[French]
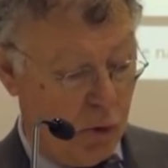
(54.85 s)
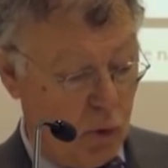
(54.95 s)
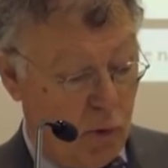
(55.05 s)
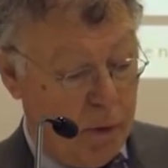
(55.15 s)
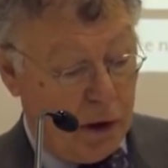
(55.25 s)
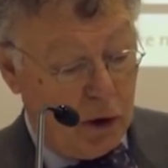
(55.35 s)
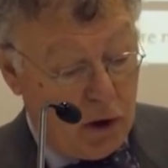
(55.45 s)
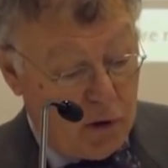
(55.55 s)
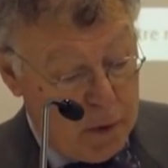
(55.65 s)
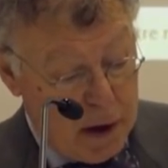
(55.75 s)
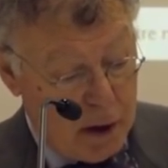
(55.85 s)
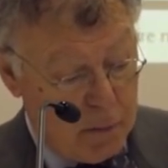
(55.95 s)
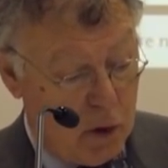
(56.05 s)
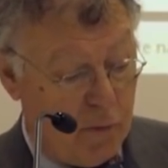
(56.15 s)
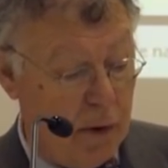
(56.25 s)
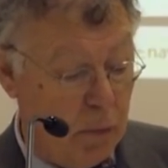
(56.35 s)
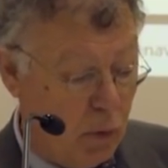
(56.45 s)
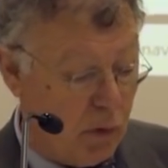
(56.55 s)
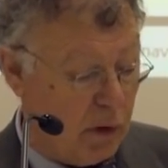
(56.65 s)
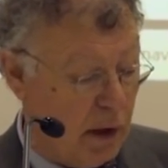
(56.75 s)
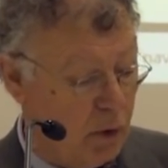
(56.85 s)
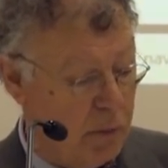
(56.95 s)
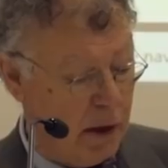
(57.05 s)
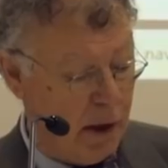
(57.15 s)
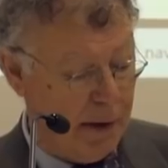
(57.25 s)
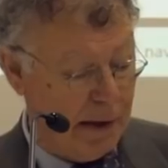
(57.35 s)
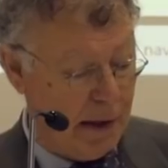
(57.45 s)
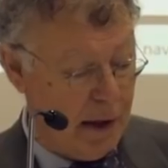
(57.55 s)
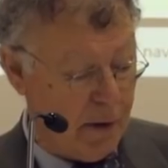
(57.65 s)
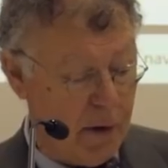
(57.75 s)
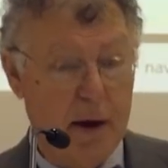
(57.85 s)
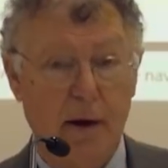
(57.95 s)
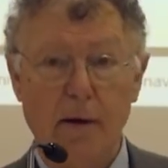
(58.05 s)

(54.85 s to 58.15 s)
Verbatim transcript: Je n'ose pas dire d'expert, mais enfin bon, c'est un domaine qui m'intéresse,